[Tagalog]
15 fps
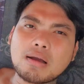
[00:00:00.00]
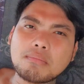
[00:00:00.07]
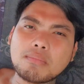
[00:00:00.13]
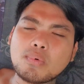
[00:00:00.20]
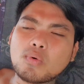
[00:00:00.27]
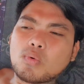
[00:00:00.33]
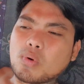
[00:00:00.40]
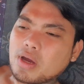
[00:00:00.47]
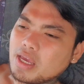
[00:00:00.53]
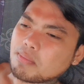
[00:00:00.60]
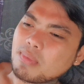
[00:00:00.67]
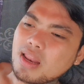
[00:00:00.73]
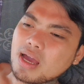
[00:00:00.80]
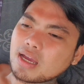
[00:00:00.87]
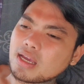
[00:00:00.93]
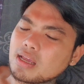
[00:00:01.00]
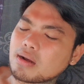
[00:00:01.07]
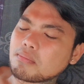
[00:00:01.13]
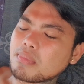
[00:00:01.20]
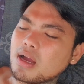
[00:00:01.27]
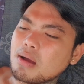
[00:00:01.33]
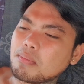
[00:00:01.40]
Ang buhay vlogger
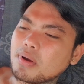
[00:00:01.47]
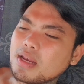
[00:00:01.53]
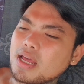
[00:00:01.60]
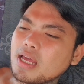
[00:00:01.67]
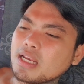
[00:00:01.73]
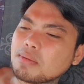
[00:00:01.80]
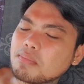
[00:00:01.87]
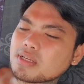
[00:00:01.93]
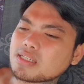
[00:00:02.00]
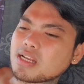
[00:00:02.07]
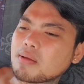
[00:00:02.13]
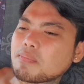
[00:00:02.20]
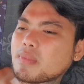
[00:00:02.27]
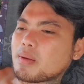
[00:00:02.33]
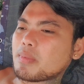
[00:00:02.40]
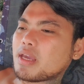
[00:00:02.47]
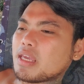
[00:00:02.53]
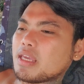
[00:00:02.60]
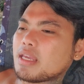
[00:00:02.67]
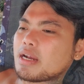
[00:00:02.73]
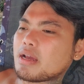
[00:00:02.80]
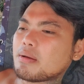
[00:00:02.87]
mga panalig, masarap na
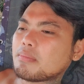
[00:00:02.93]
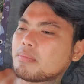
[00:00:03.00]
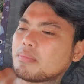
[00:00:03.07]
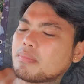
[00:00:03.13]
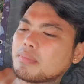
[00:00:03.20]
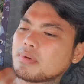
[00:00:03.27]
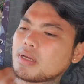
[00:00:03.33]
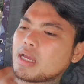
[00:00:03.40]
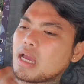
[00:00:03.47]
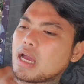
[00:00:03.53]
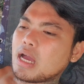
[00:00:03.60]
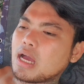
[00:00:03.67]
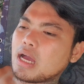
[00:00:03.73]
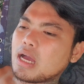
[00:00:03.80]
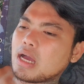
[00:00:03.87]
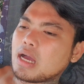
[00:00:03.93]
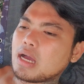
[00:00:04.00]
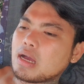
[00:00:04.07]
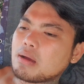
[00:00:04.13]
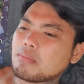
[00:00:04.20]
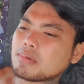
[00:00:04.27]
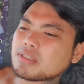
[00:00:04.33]
mahirap.
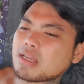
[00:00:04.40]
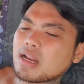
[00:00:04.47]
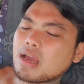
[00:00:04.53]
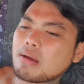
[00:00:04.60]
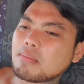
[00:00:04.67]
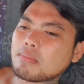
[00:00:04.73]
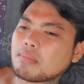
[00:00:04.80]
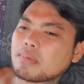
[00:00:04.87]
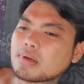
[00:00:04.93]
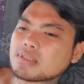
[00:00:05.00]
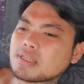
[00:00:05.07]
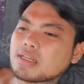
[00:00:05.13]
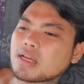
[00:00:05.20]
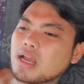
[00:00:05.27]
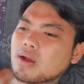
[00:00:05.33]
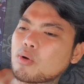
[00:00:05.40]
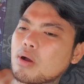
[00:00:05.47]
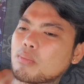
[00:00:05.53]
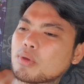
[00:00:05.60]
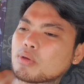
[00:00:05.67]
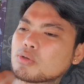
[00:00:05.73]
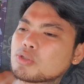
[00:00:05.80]
Uh, masarap kasi nagagawa
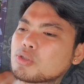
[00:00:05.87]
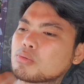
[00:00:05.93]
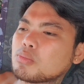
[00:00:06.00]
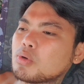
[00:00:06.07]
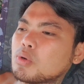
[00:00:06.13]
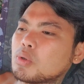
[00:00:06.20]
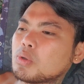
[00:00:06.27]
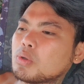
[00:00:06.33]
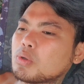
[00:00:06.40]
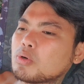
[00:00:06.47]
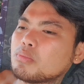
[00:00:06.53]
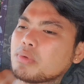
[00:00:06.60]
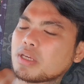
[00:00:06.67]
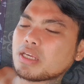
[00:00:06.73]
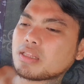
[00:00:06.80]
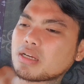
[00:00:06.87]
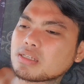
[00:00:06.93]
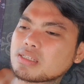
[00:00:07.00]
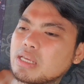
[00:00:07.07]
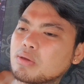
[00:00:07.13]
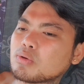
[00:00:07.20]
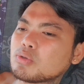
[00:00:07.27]
mo yung gusto mo, kumikita ka
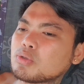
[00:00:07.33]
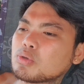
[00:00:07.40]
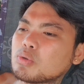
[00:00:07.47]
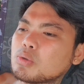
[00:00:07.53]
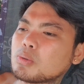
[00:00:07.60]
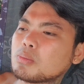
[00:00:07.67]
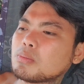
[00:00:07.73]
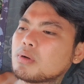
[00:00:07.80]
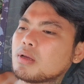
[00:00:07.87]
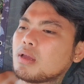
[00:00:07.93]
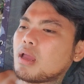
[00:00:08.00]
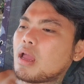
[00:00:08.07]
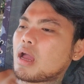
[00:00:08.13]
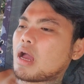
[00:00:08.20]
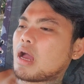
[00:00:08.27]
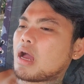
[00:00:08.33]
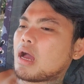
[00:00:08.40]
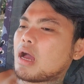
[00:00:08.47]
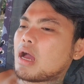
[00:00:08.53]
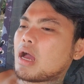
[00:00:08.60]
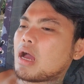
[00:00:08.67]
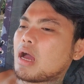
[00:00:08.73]
sa YouTube,
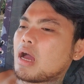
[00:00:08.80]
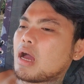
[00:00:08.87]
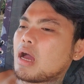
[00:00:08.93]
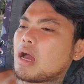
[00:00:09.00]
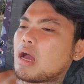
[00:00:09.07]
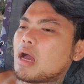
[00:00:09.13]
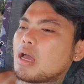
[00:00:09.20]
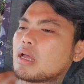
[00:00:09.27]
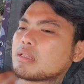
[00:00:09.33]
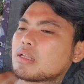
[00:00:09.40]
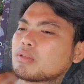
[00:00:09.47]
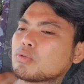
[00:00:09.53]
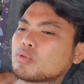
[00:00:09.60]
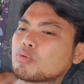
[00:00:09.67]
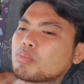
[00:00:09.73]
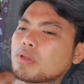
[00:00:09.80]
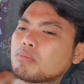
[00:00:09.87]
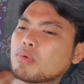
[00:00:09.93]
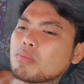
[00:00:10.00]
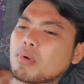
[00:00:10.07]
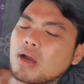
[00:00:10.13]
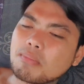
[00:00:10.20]
uh, at natutupad
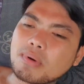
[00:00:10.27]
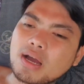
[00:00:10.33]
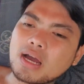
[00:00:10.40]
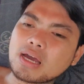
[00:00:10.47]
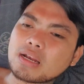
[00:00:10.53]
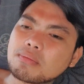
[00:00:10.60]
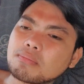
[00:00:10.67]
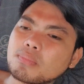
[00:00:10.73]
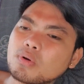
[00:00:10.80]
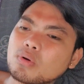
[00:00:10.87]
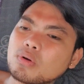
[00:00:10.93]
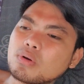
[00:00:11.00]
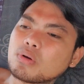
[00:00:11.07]
mo yung mga pangarap mo.